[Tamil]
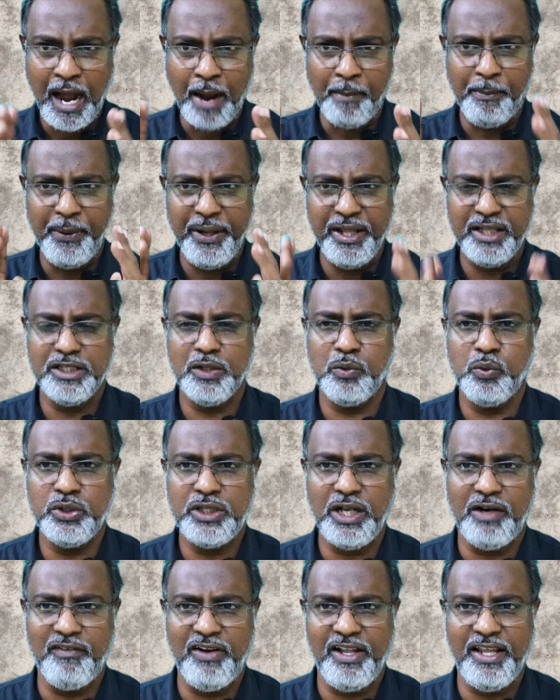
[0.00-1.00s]
அப்படி அந்த
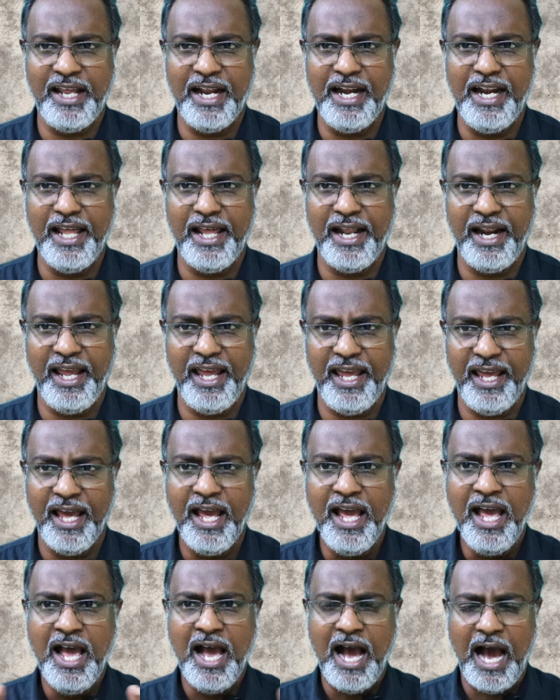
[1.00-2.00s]
உத்தரவில் என்ன இருக்குது
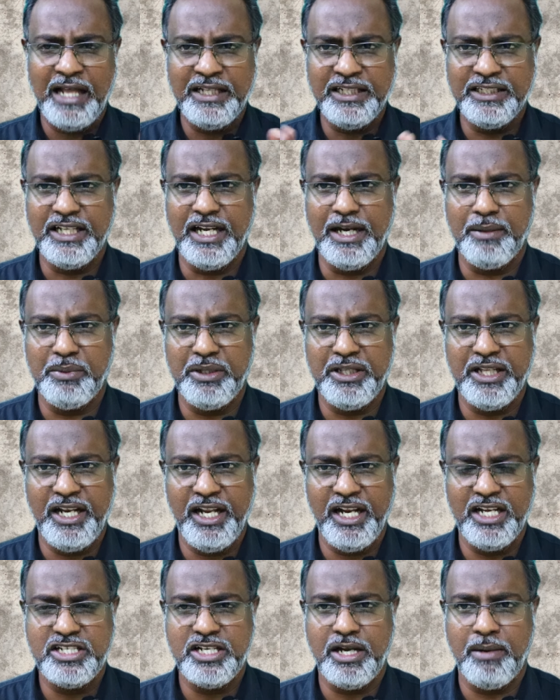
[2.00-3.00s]
அதைத்தான் நம்ம இந்த
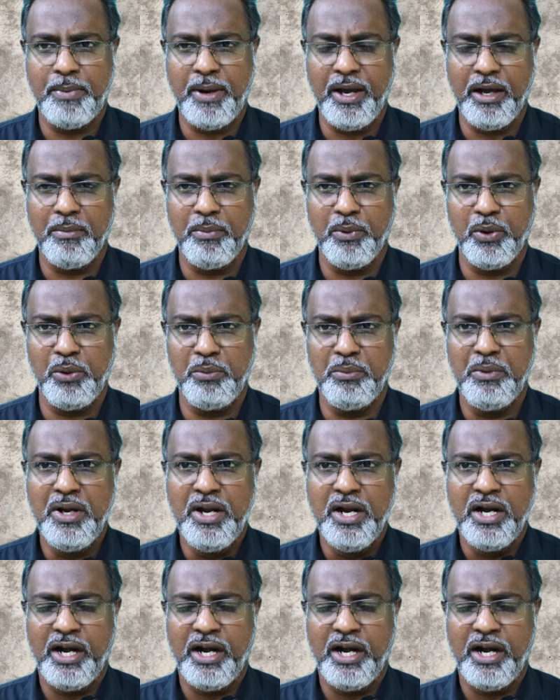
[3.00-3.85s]
நிகழ்ச்சியில் பார்க்க போகிறோம்